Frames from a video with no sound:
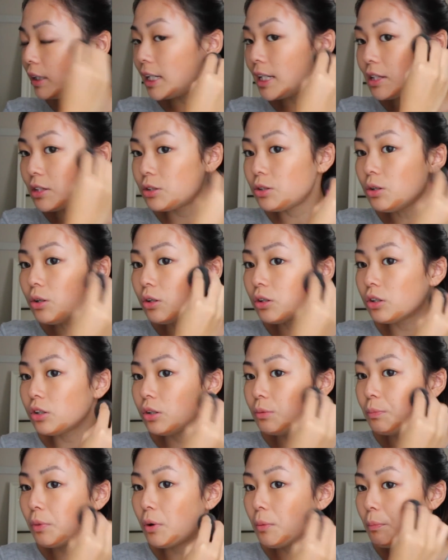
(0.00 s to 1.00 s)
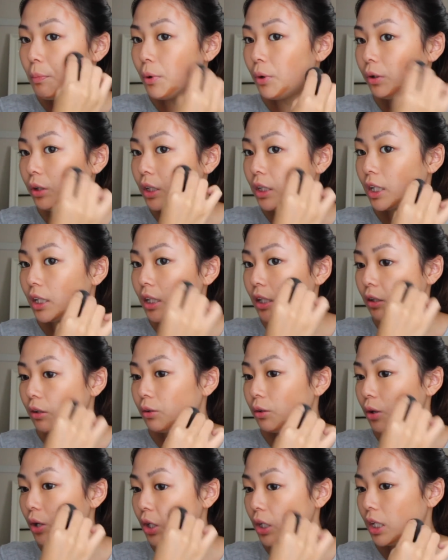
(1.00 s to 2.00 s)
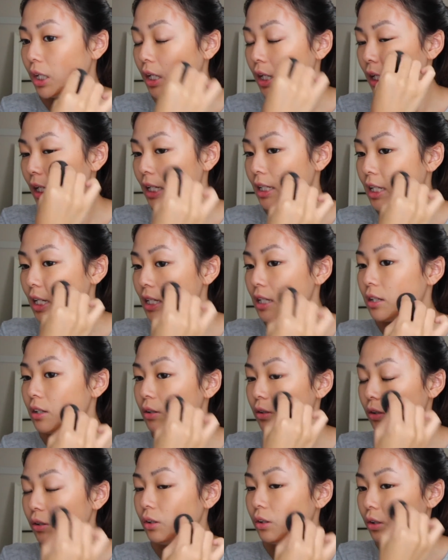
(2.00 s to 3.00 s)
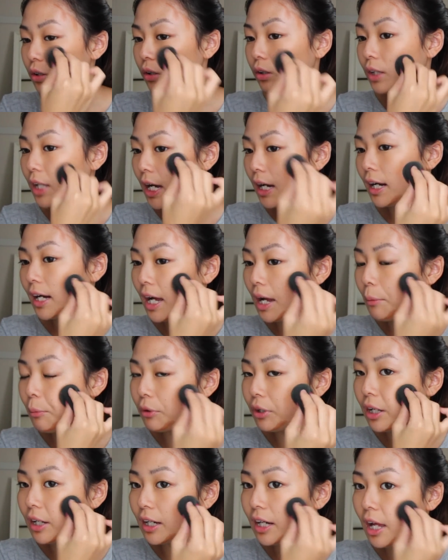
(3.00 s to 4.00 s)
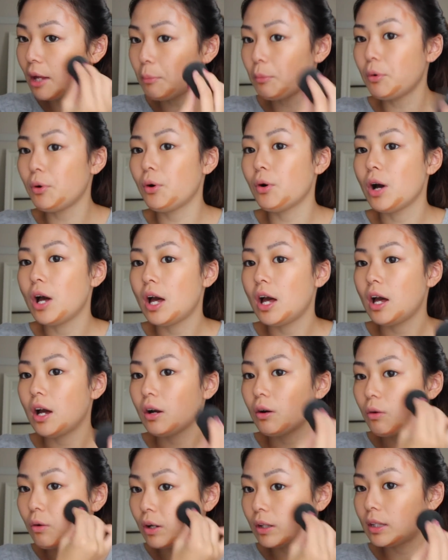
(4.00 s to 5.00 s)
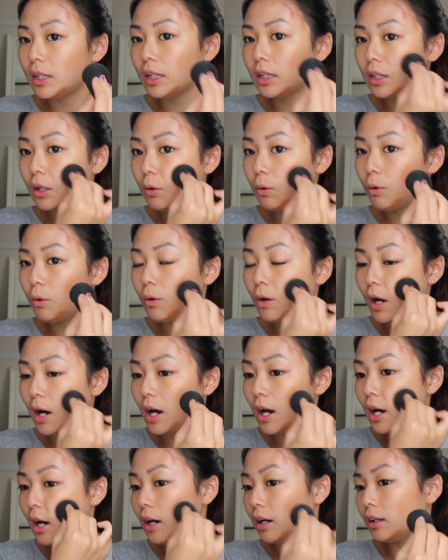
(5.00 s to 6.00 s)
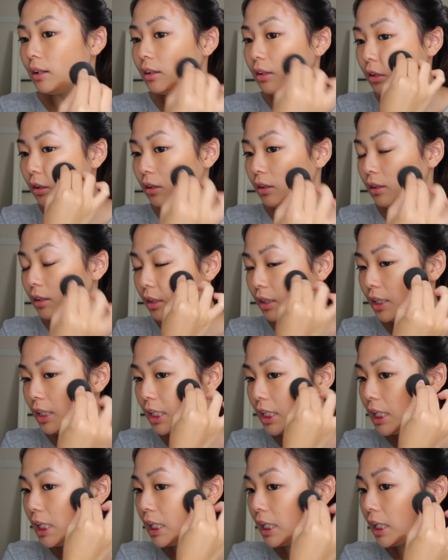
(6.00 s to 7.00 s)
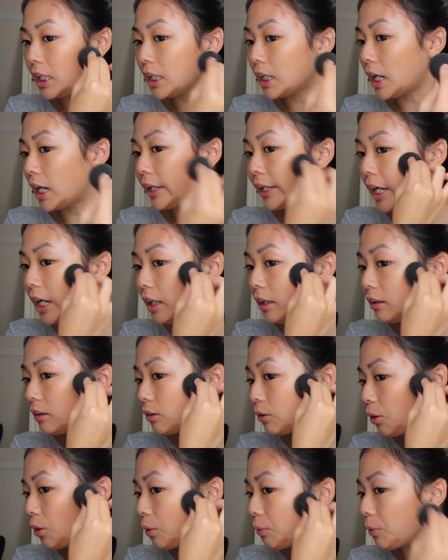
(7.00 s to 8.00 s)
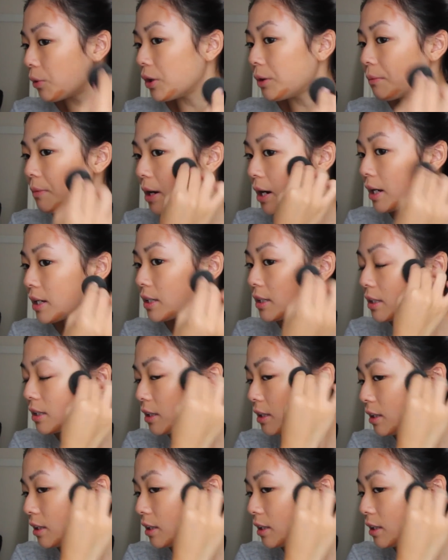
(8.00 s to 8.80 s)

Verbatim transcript: で強くポンポンと叩くより優しく何回も何回もこうやってやった方がいいかなと思います